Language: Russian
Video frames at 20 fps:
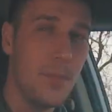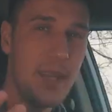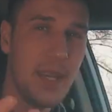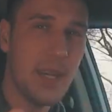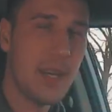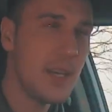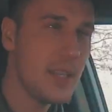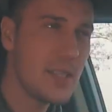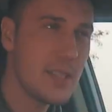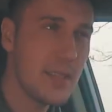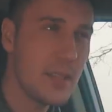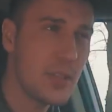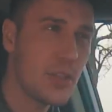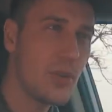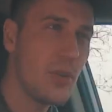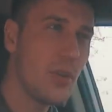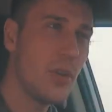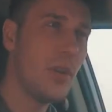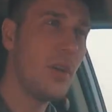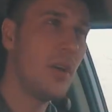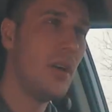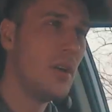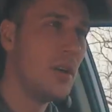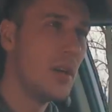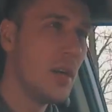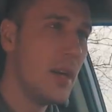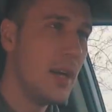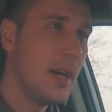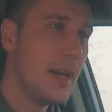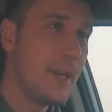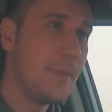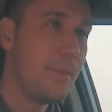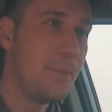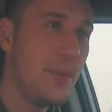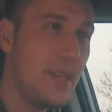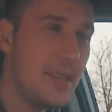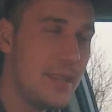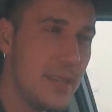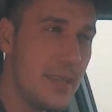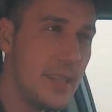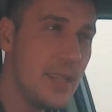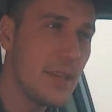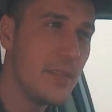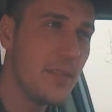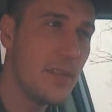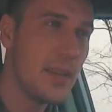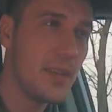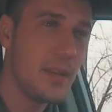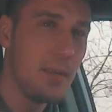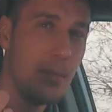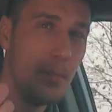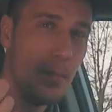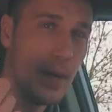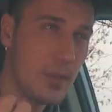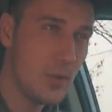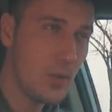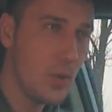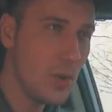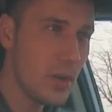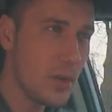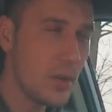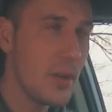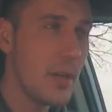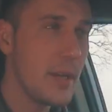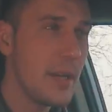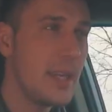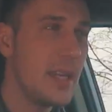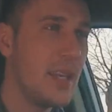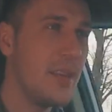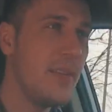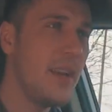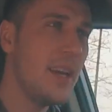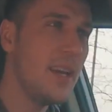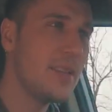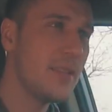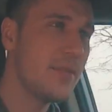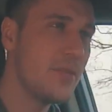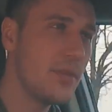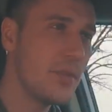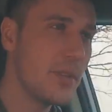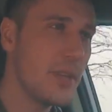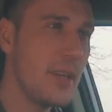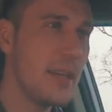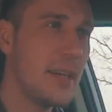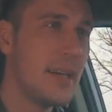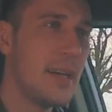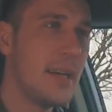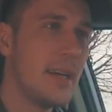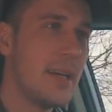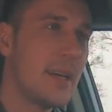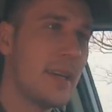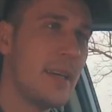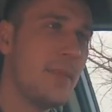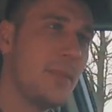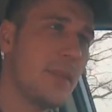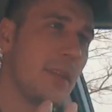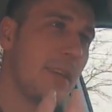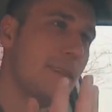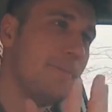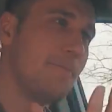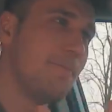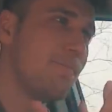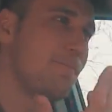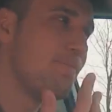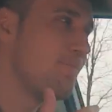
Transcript: Мне кажется, что бензиновый мотор является все-таки каким-то